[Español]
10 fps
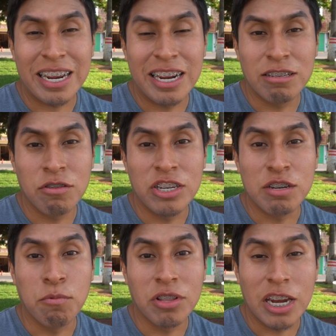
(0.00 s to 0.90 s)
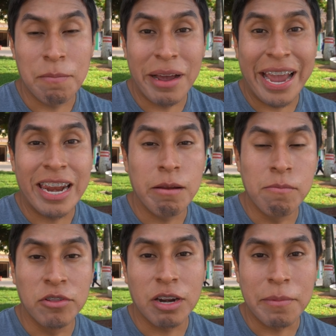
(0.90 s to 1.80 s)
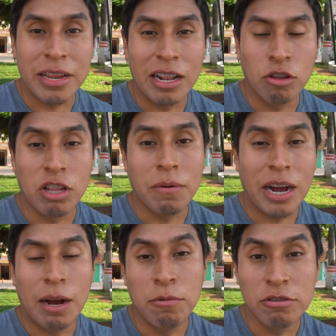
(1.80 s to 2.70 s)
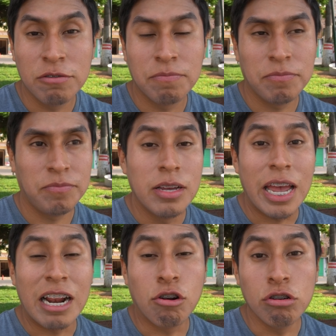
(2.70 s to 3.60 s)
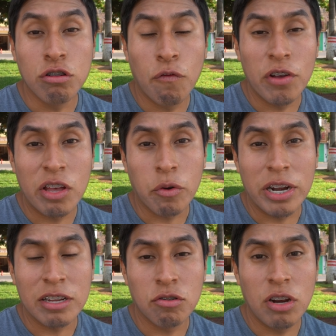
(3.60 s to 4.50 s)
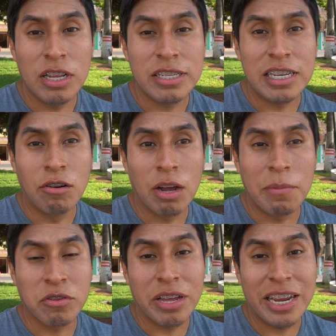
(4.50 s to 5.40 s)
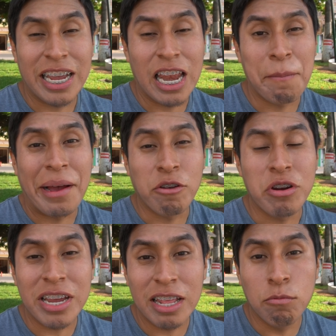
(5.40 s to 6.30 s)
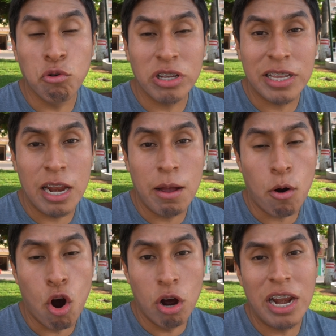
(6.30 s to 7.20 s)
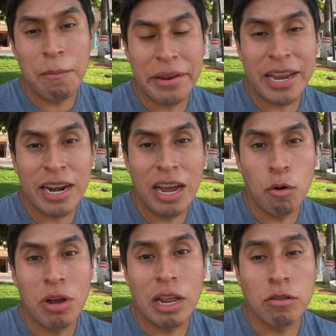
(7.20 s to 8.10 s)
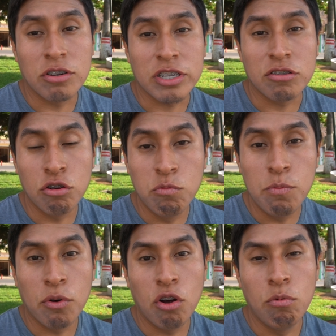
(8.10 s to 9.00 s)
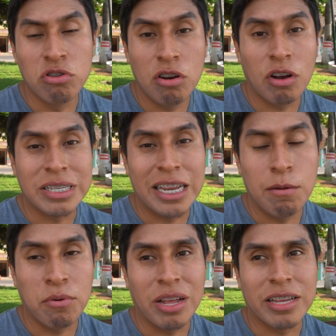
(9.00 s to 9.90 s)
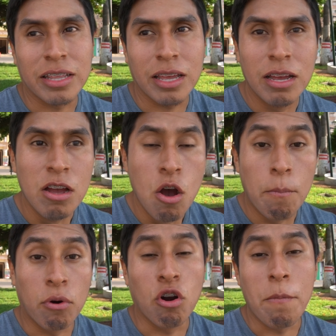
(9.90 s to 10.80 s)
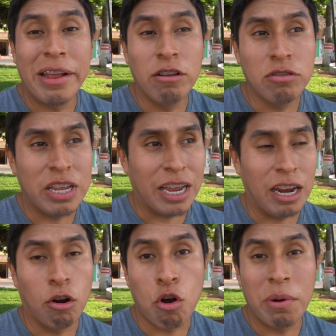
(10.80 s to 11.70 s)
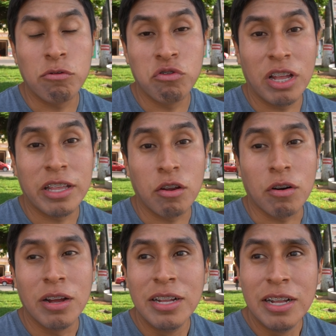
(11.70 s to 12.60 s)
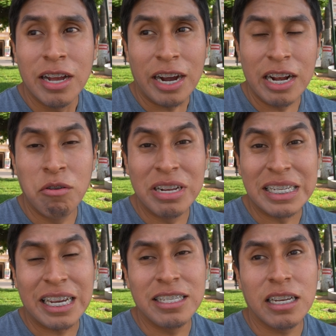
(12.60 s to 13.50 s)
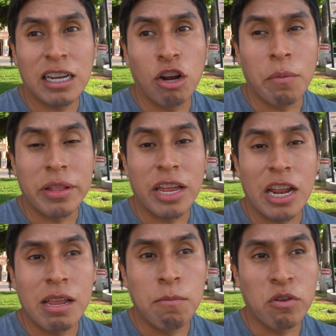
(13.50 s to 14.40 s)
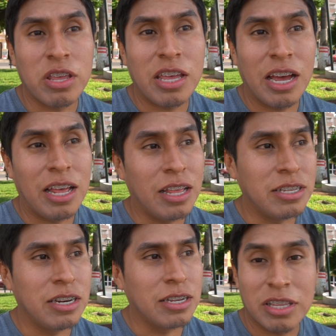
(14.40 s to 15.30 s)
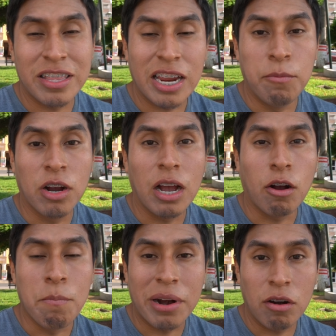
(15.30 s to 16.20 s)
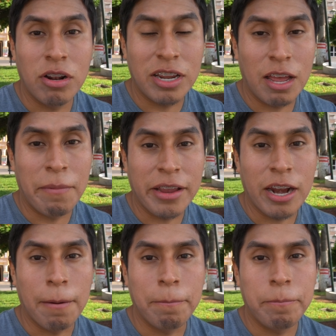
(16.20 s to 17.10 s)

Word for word: de regreso de Chimbote a Lima en el mismo terminal donde bajamos el costo fue de 40 soles y algo que mencionar es que la mayoría de buses sale o en la mañana o en la noche. Son muy pocos buses los que salen por la tarde, por lo menos si es que lo compras un día anterior. Hay algunas agencias que lo vendían el mismo día, es decir, tendríamos que comprarlo el día de mañana.